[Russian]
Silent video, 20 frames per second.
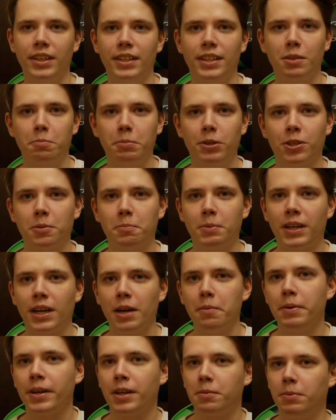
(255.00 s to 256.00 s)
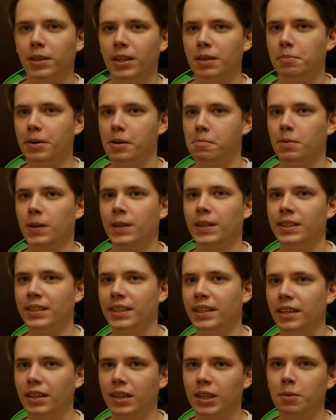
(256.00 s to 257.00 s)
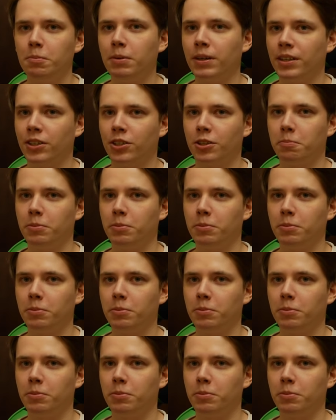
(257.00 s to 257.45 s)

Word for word: я хотел бы, чтобы камера была прям полноценной камерой,